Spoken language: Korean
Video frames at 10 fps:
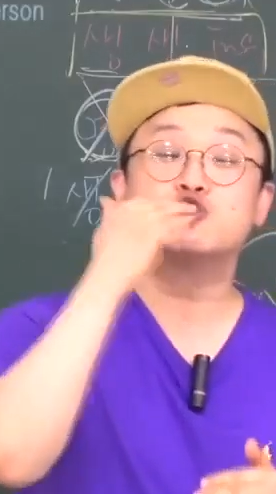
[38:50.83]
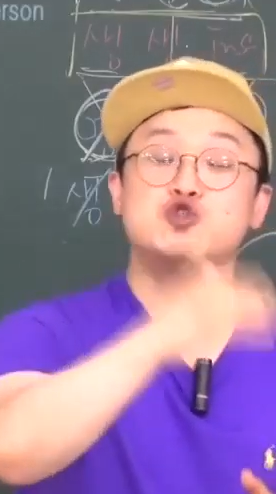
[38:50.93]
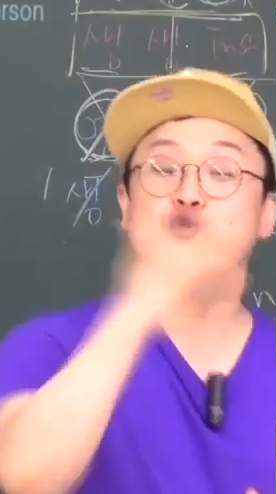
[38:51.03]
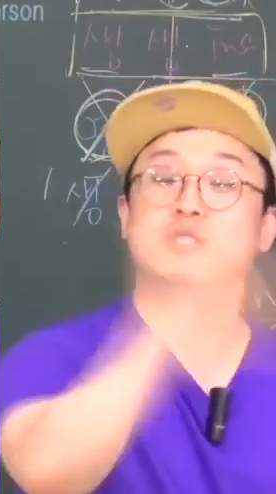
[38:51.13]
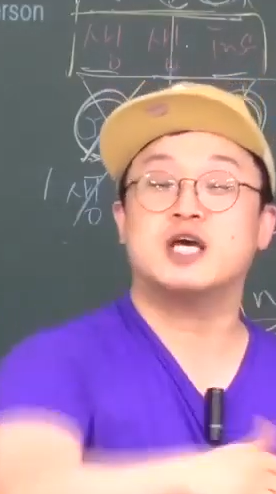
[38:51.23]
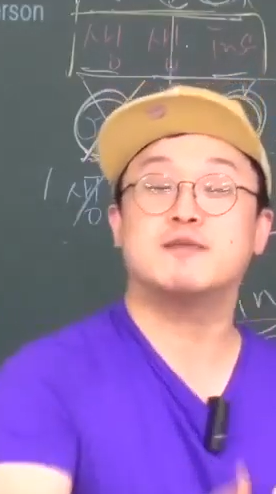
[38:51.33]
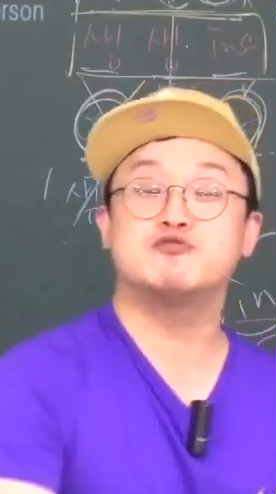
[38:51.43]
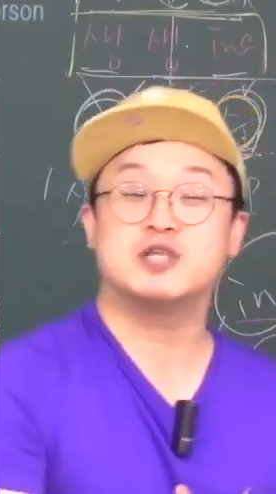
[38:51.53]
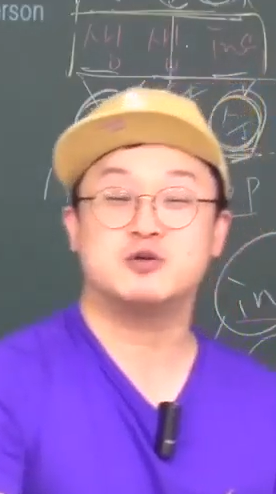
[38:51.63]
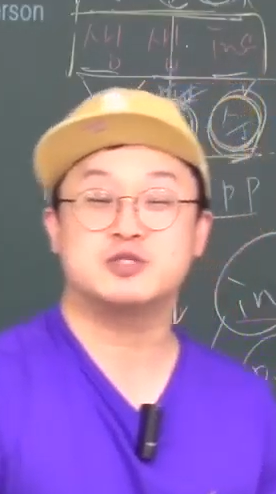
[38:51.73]
준동사의
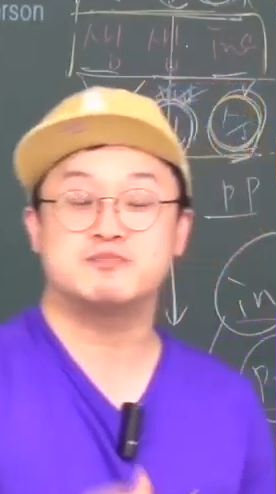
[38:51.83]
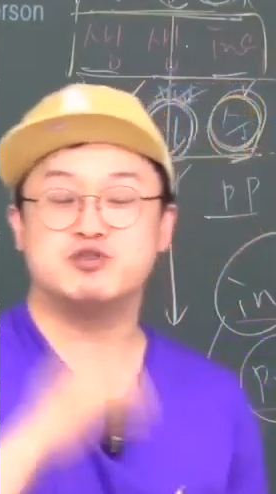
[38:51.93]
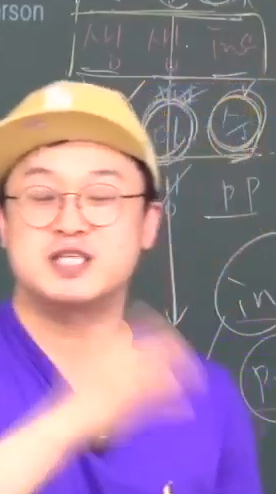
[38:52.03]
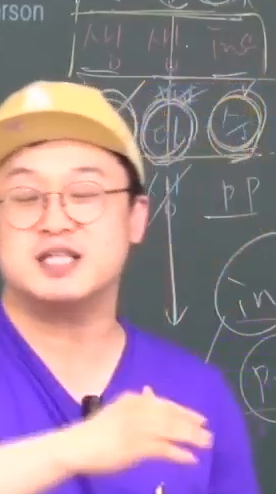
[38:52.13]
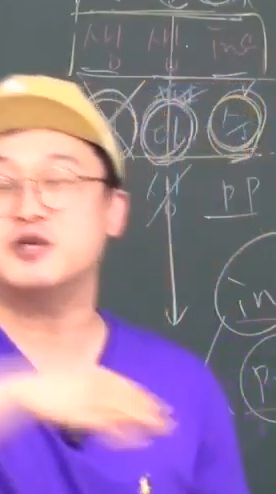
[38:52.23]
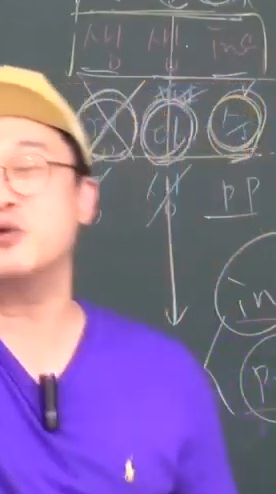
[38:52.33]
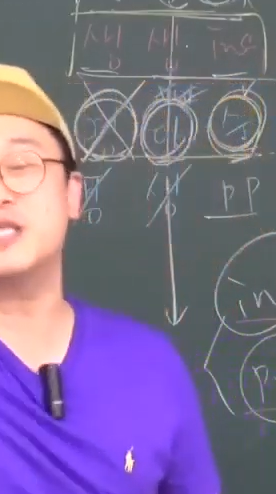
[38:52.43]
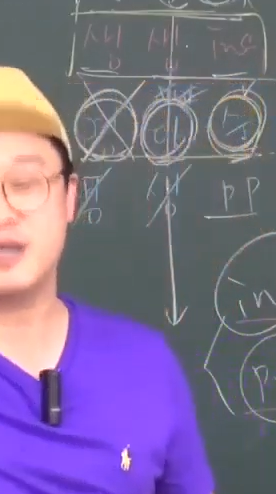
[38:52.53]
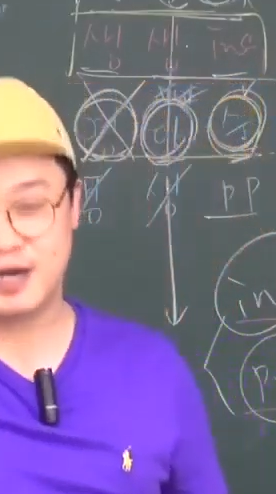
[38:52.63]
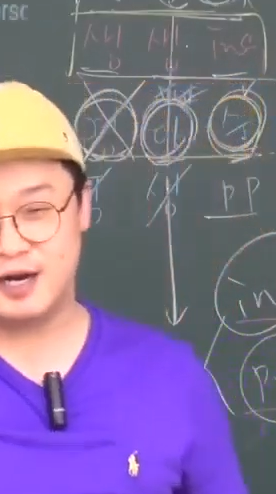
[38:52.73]
분사로, 분사는
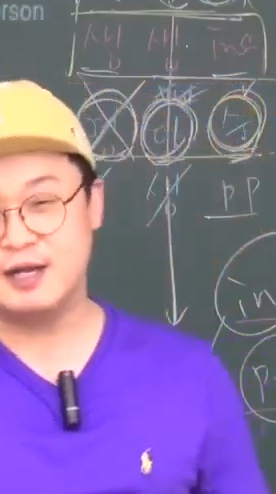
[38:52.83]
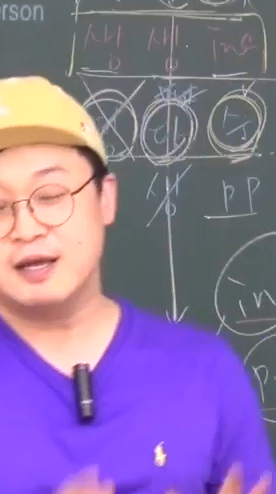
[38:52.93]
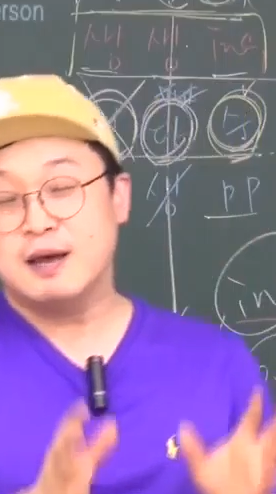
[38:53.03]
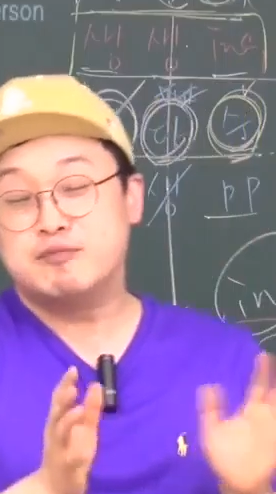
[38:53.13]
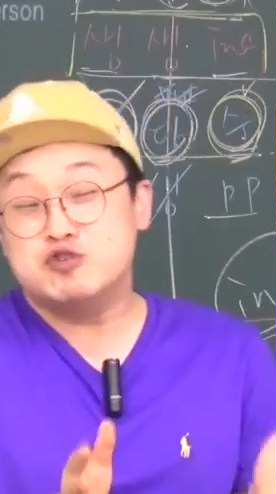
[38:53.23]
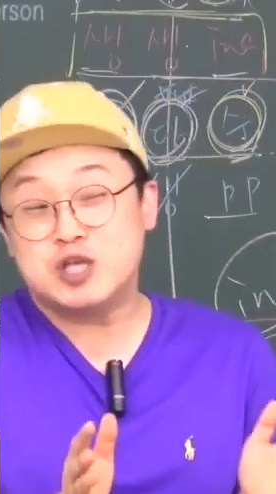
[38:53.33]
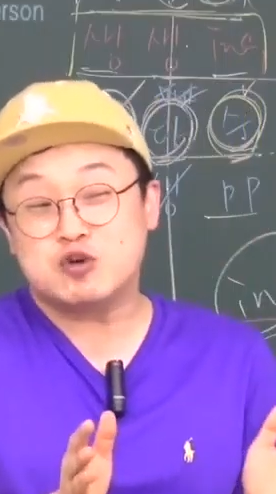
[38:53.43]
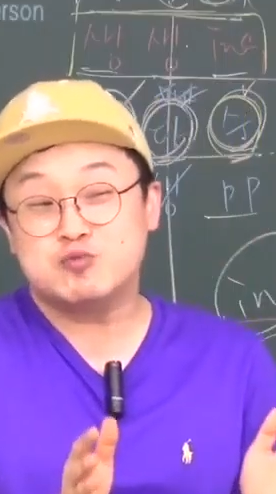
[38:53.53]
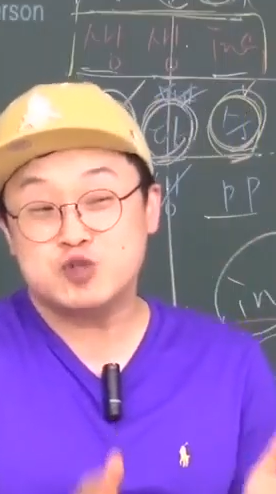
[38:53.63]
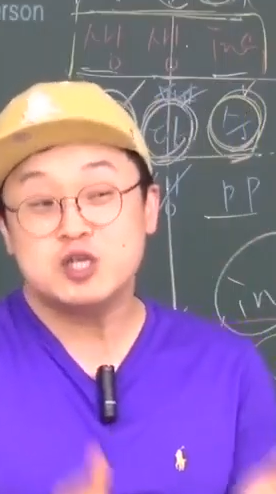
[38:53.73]
형사 역할.
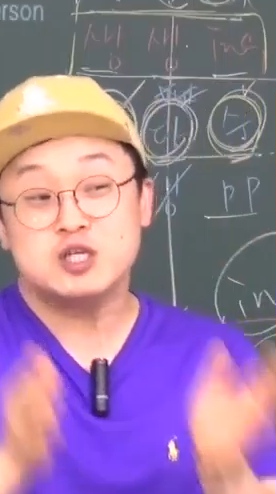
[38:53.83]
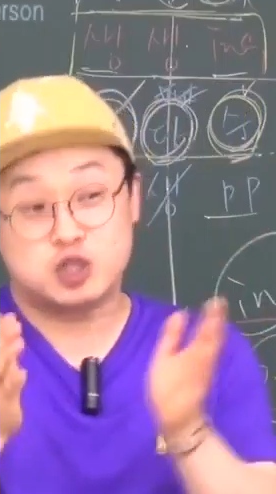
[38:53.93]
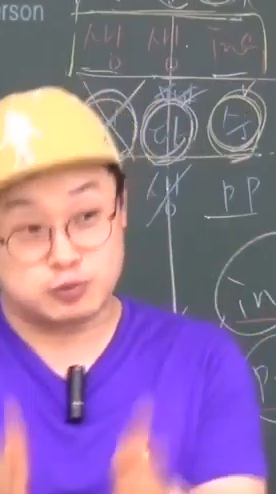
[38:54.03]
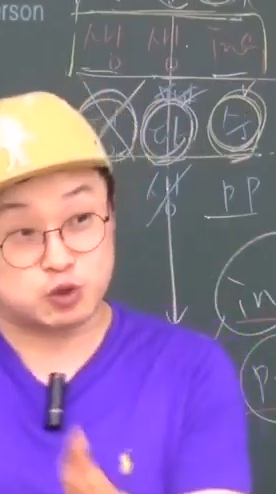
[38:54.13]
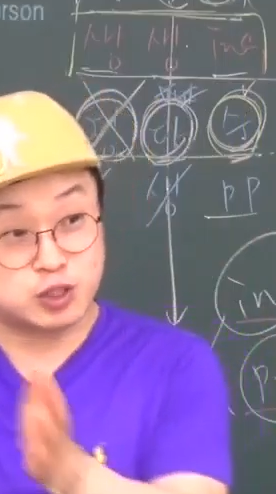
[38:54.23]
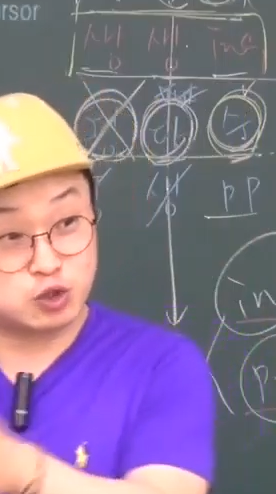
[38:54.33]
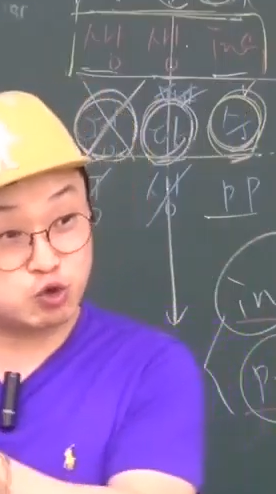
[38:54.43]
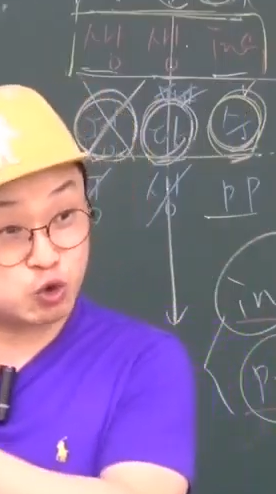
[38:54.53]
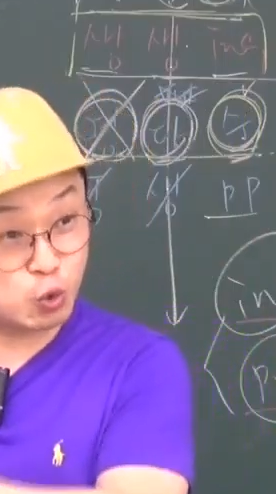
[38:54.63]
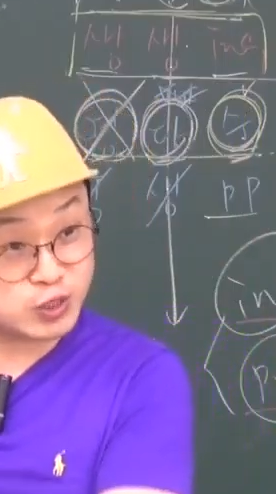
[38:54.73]
분사 구문은 접속사
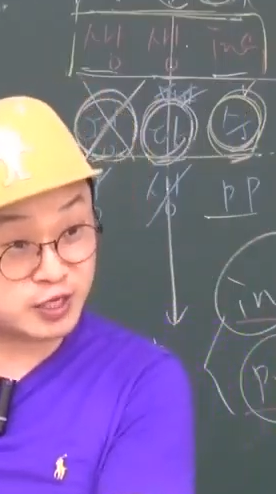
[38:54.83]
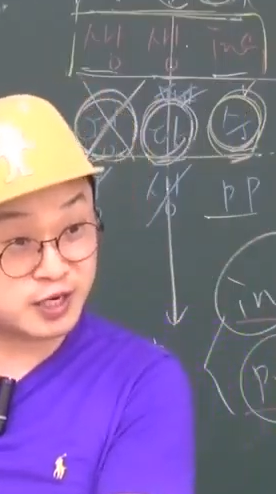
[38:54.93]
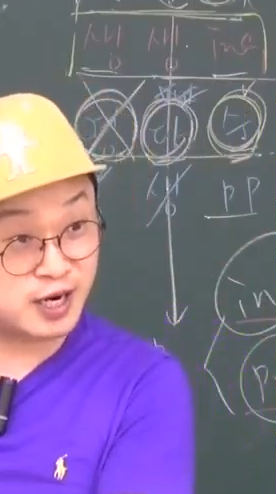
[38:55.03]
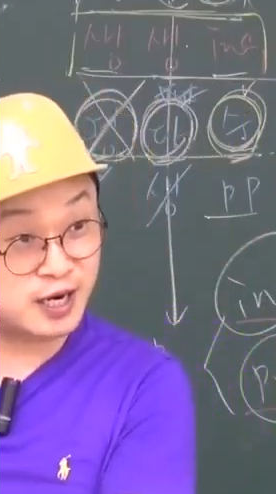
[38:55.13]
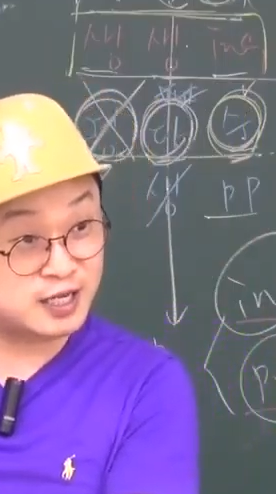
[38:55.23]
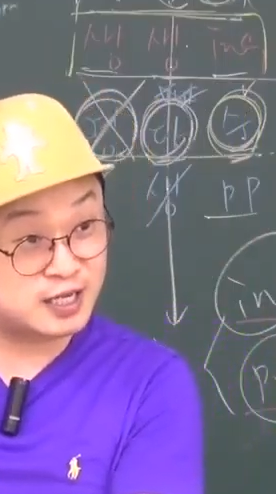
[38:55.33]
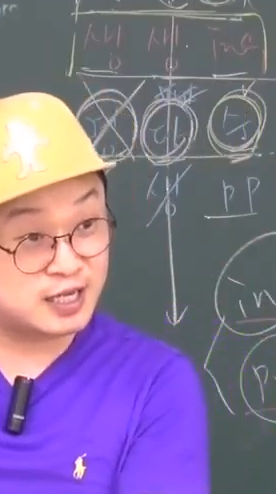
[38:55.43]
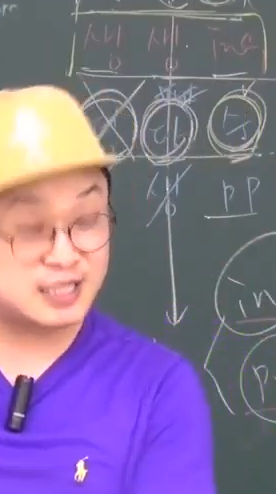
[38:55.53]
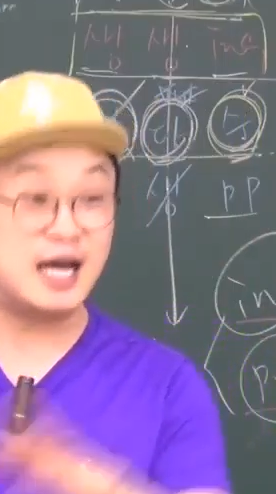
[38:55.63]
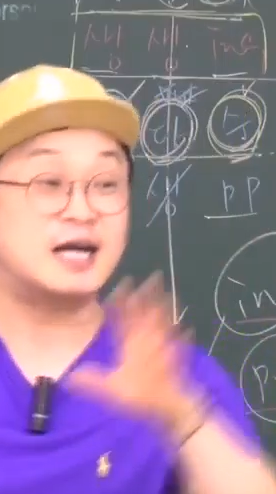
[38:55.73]
주어 동사 역할.
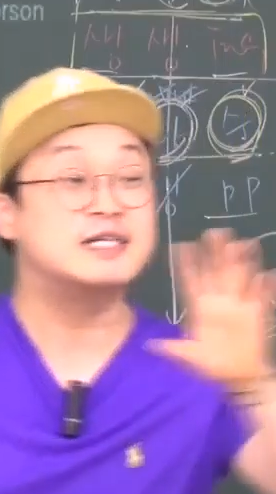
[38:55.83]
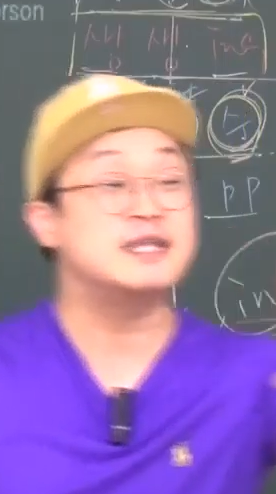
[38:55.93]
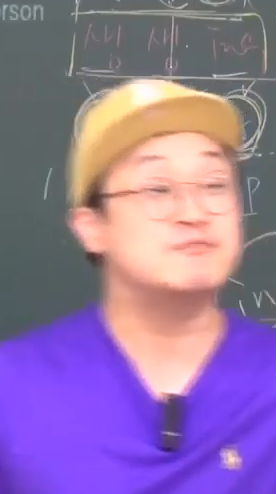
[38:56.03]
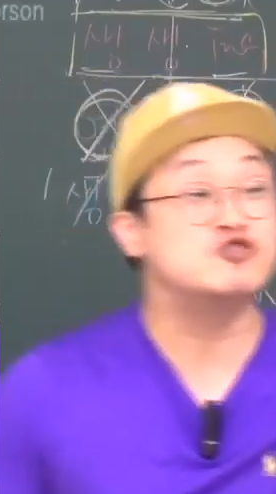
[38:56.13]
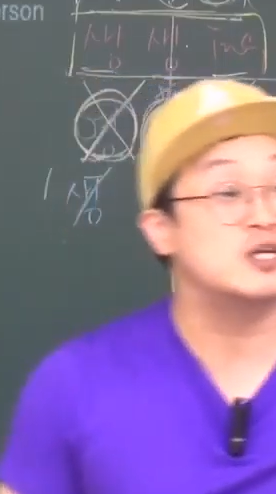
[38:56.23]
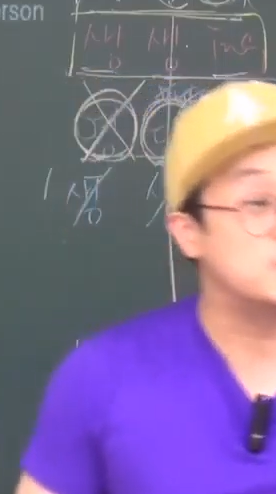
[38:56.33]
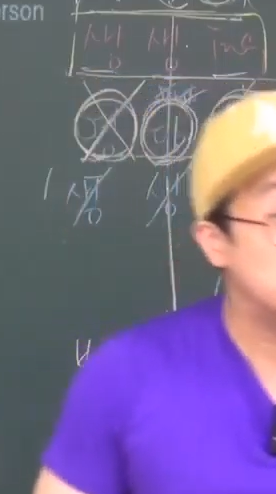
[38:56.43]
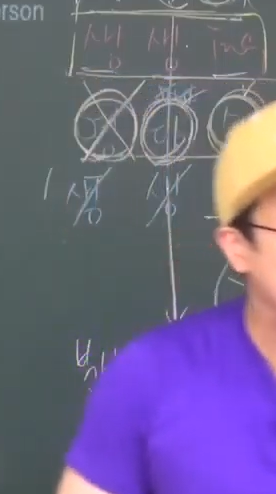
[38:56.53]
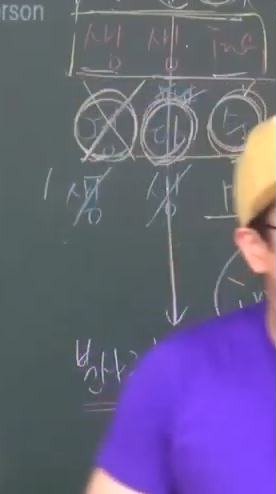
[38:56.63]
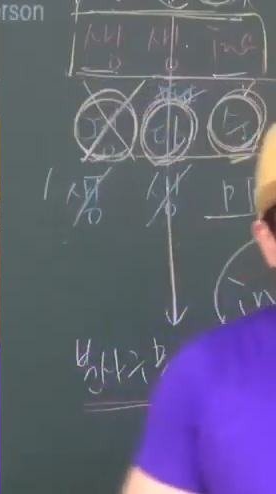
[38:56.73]
자 근데 문제는
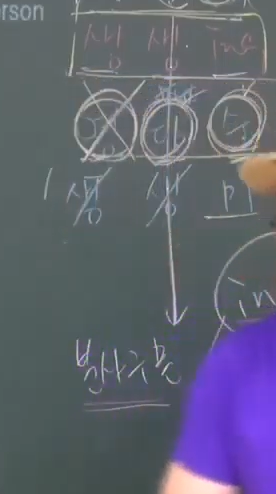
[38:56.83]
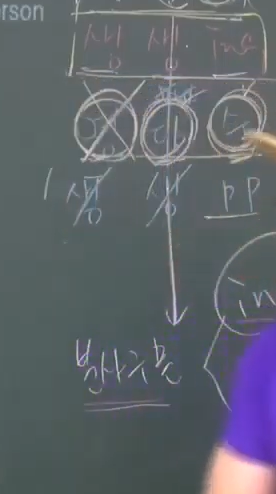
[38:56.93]
뭐야?